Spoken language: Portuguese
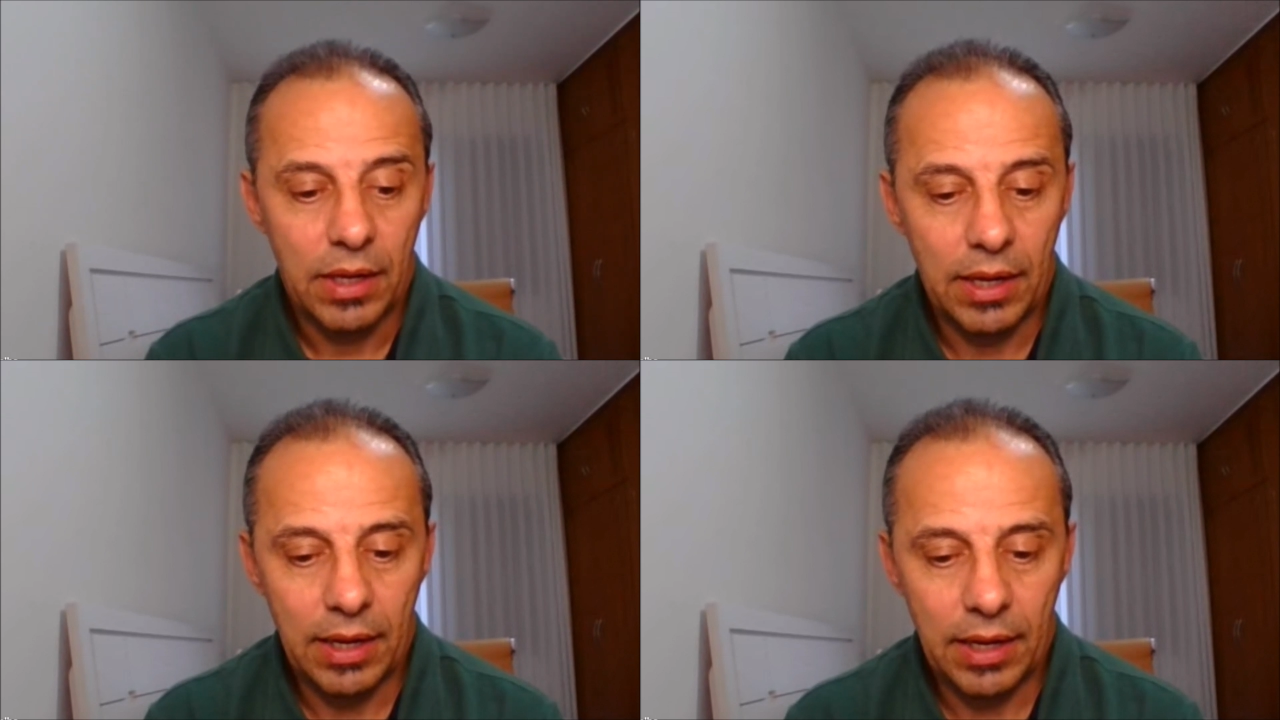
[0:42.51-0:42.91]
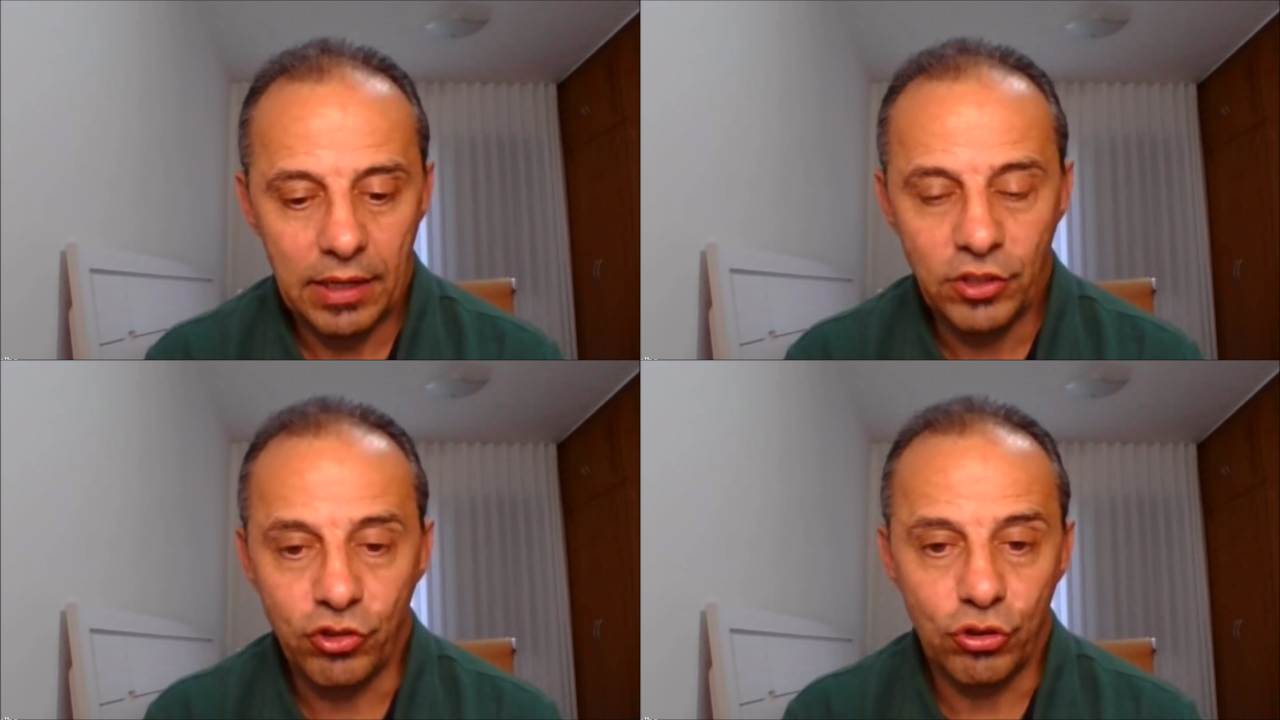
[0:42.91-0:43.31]

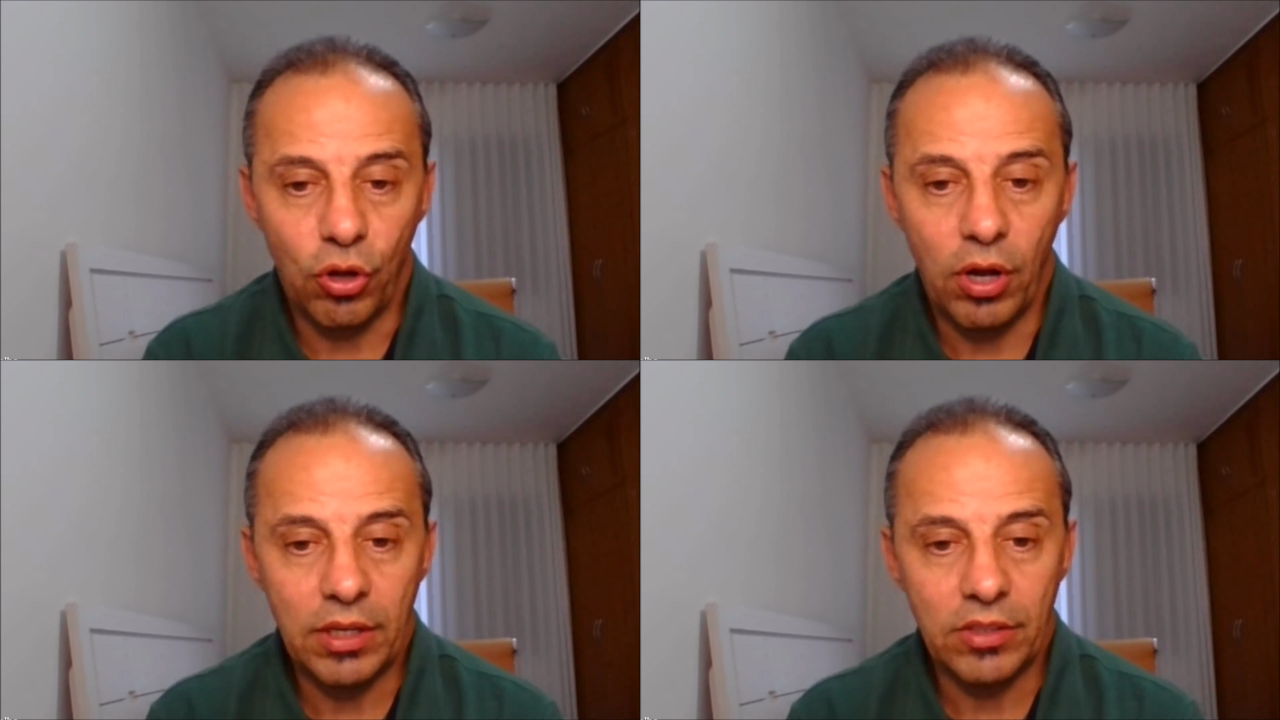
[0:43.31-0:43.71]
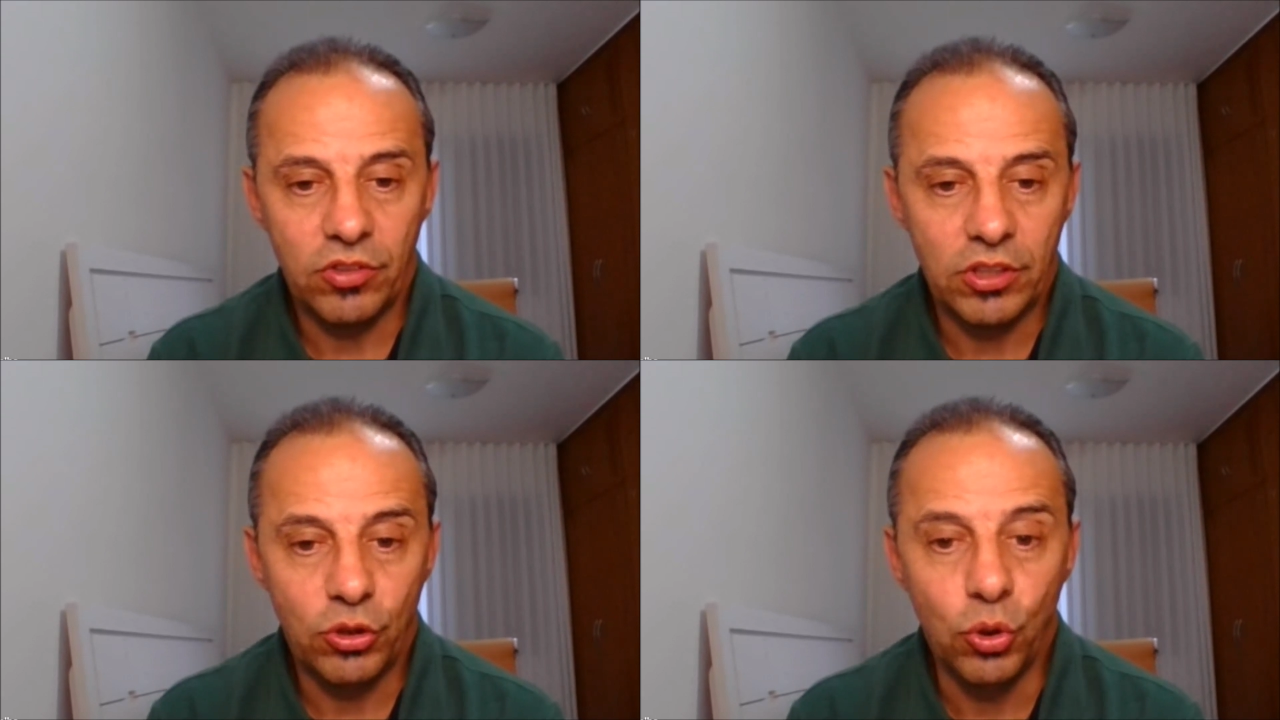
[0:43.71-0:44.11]
é, histórias
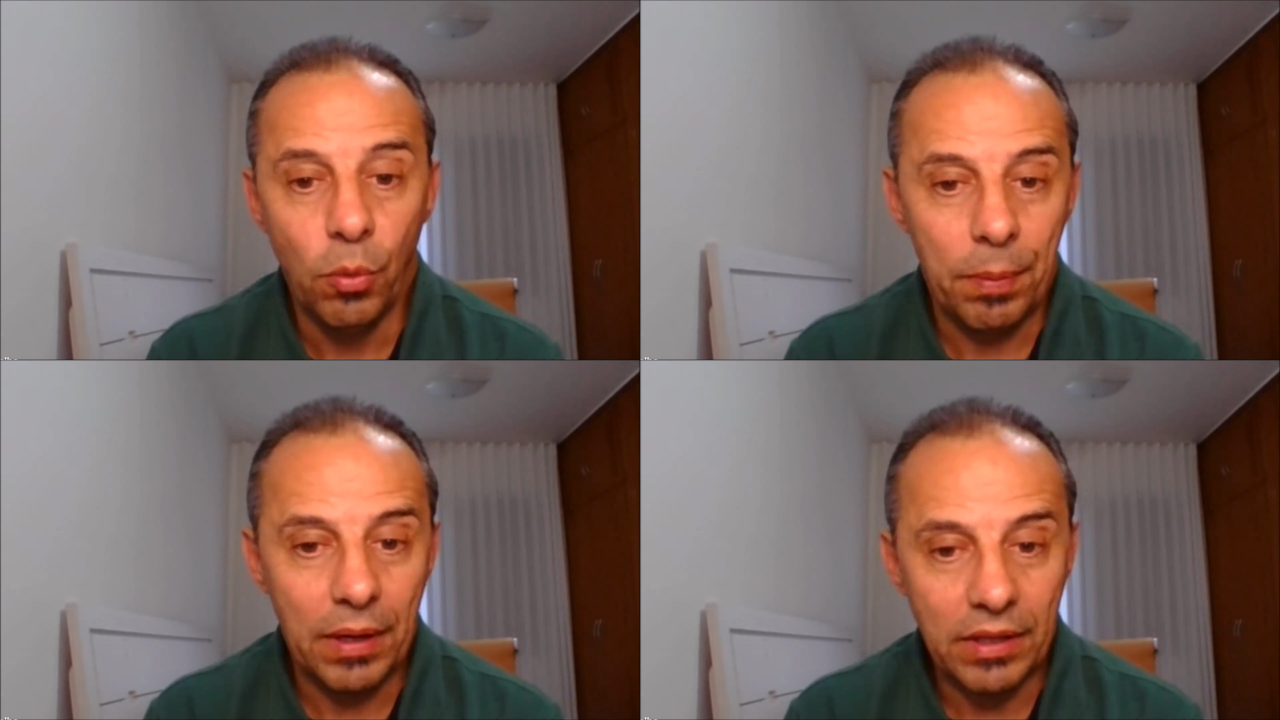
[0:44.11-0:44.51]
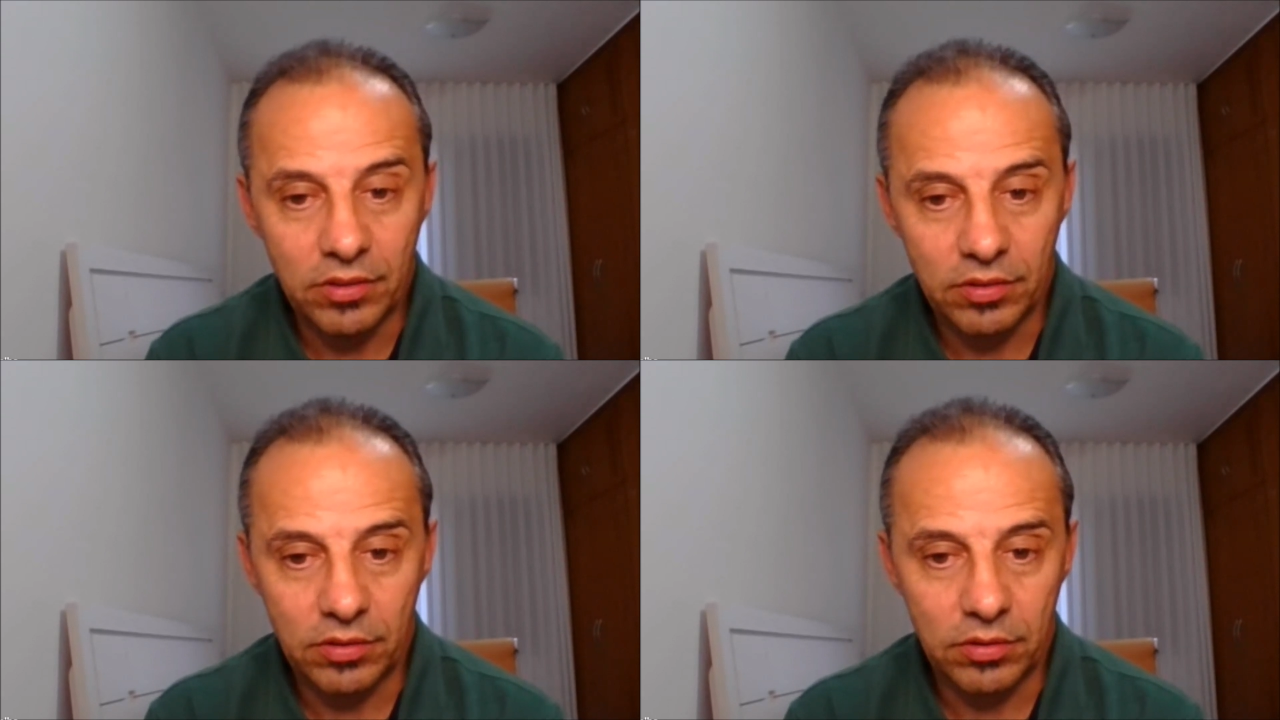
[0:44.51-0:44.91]
de
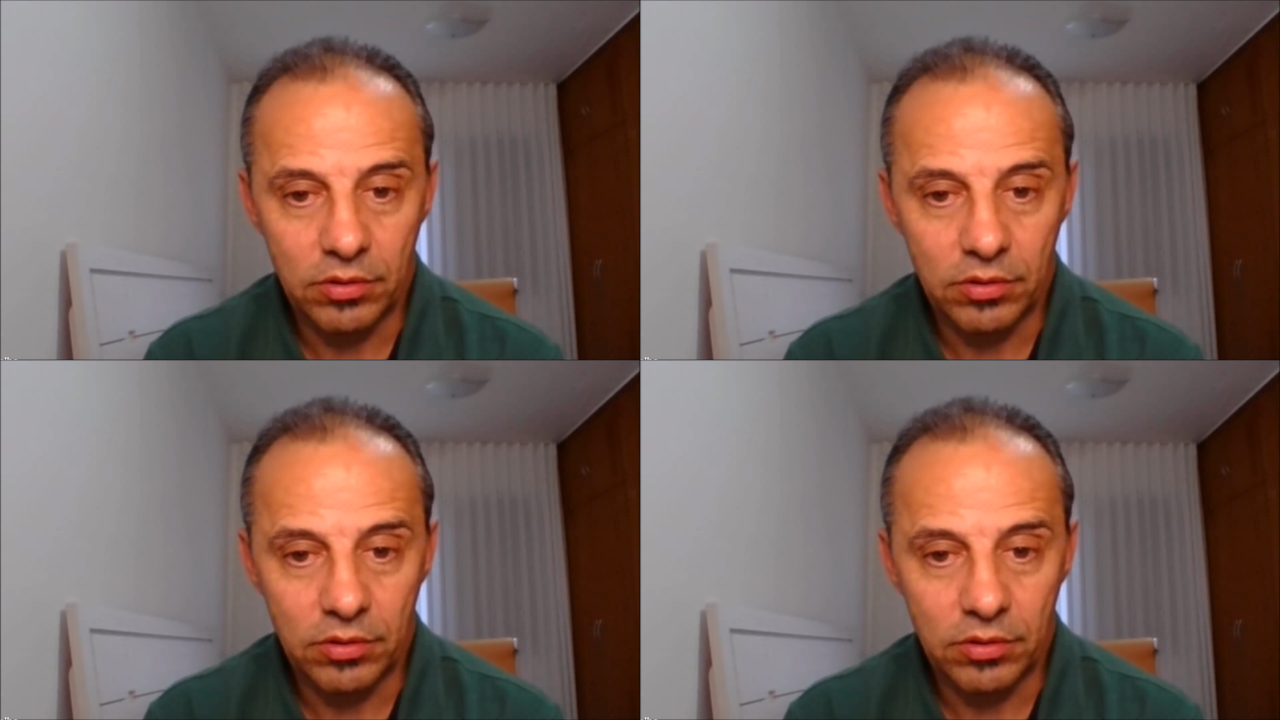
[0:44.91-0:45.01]
duplas,